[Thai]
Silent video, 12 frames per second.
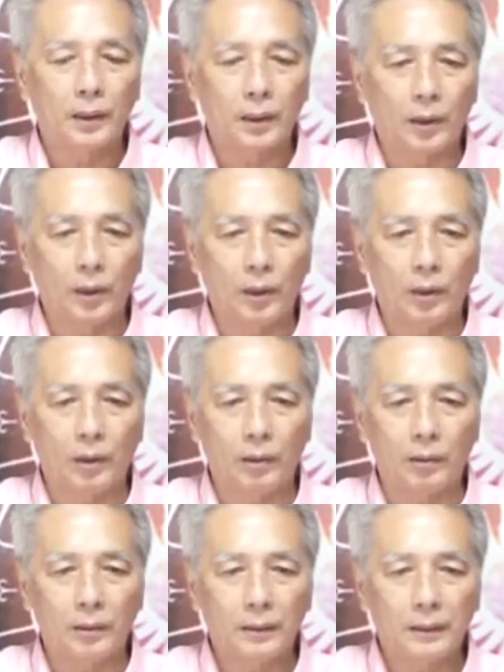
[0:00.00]
ก็
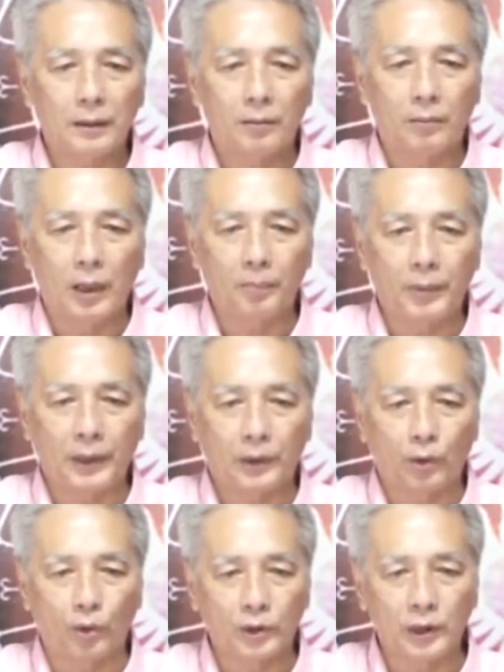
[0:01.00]
มาปิด
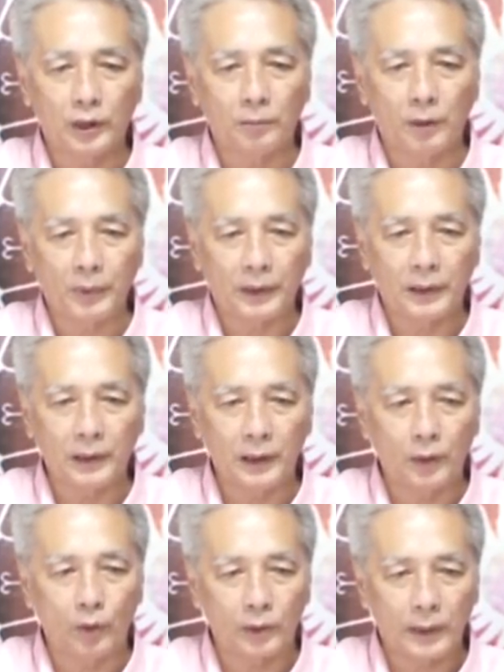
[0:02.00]
ตรงที่มาปิดที่
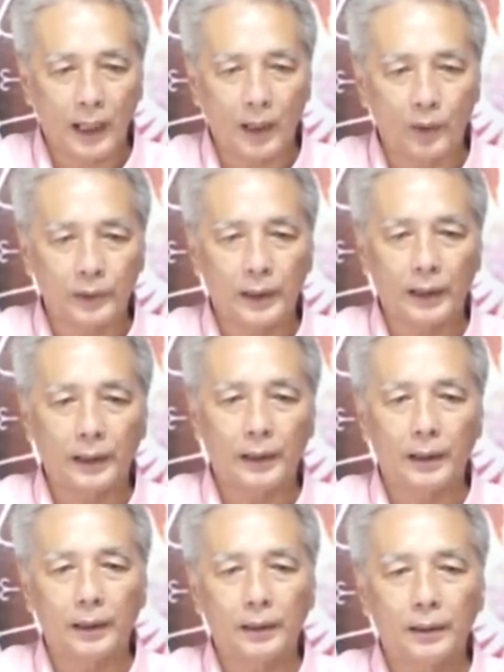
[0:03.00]
ดวงตาของท่านเนี่ย